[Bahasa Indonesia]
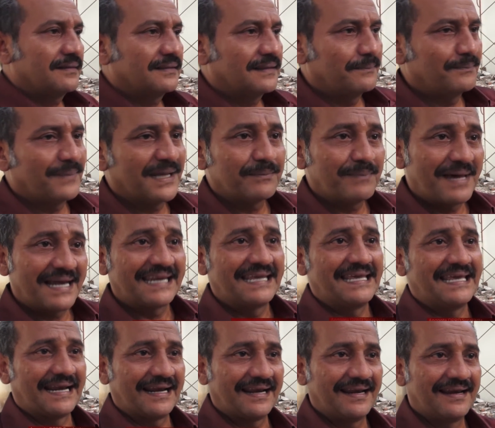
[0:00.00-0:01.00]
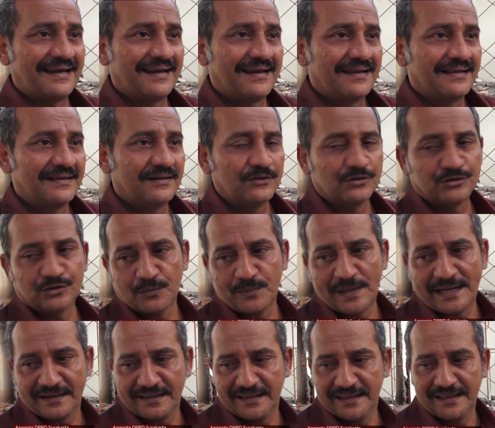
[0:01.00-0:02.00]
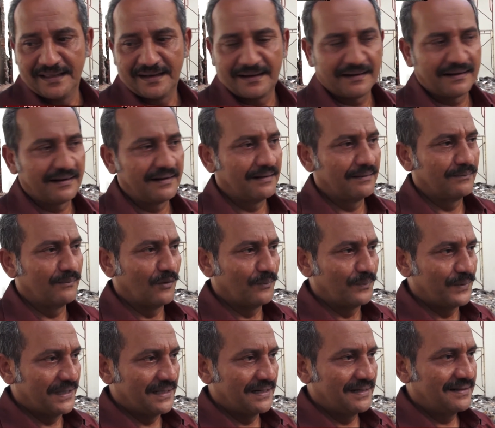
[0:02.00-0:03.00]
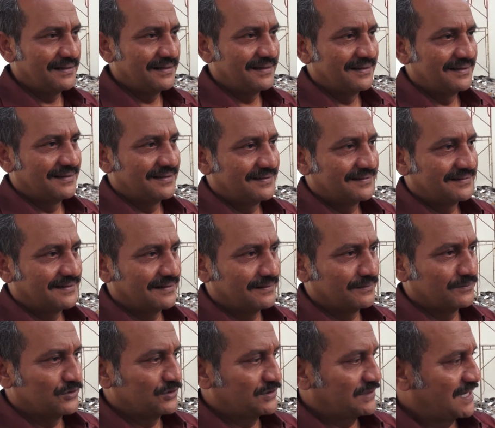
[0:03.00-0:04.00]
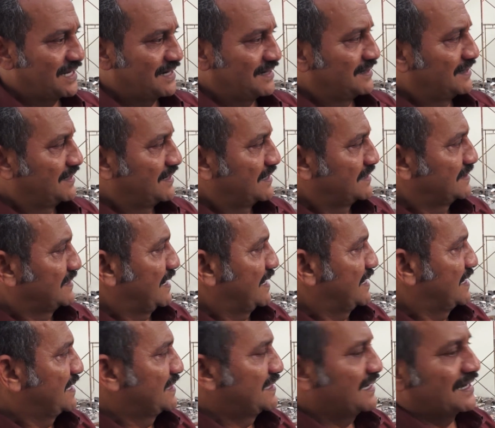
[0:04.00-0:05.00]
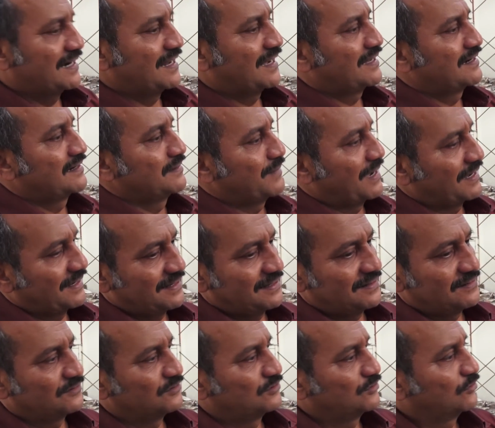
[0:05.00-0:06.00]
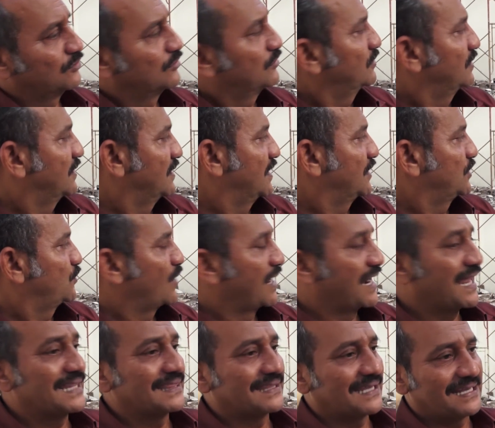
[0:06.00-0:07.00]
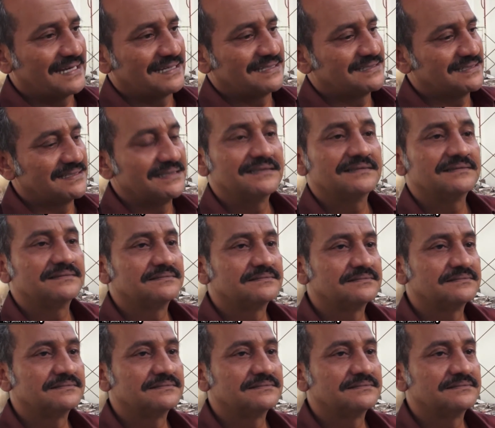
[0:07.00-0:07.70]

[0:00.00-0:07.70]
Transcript: tempat parkir untuk parkir uh, mobil dan kemudian ini rencananya nanti kan akan dipakai untuk uh, dua lantai di sini.